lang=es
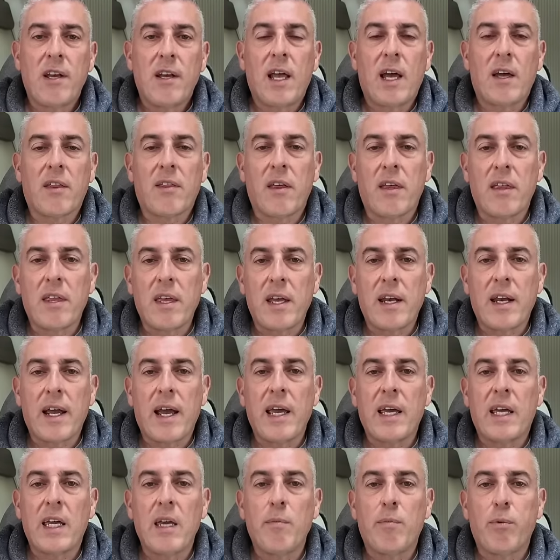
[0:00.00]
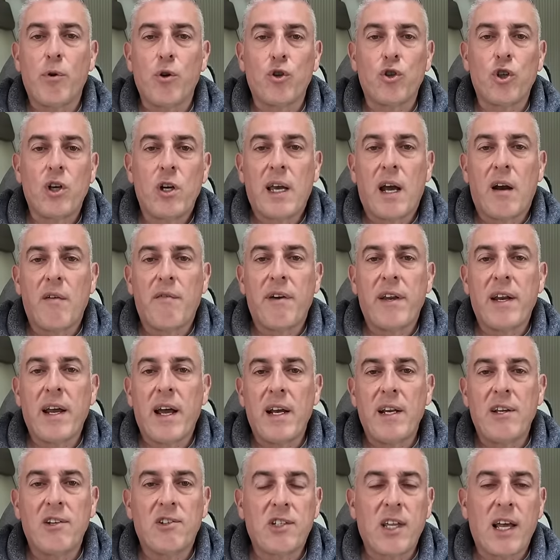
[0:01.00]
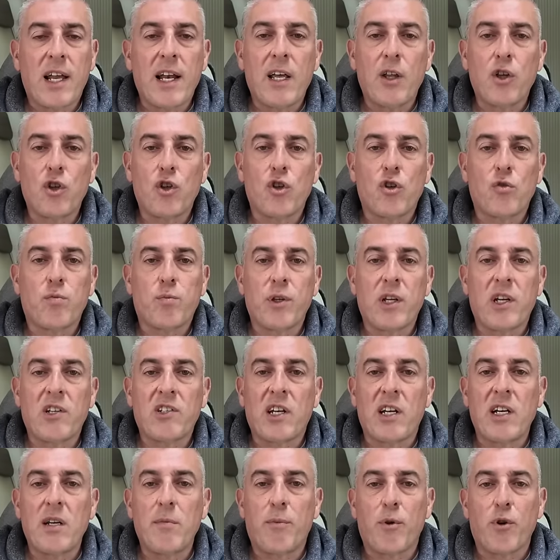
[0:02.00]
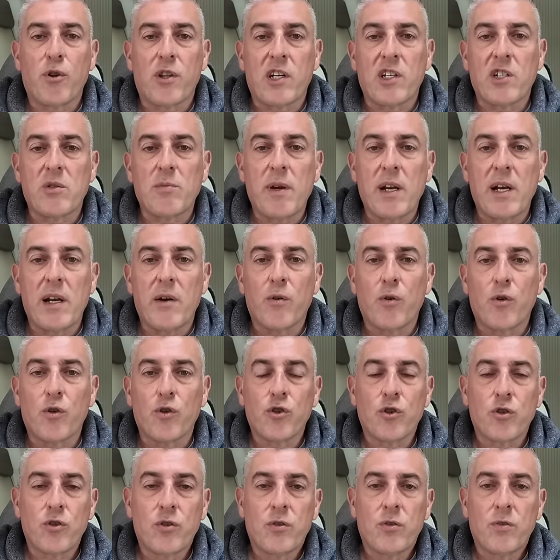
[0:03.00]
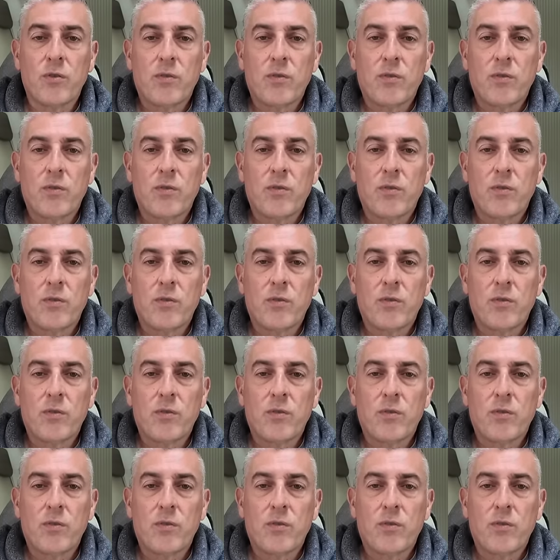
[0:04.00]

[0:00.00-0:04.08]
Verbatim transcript: de acceder a equipos que al final instalados nos puedan salir por 3.000 euros.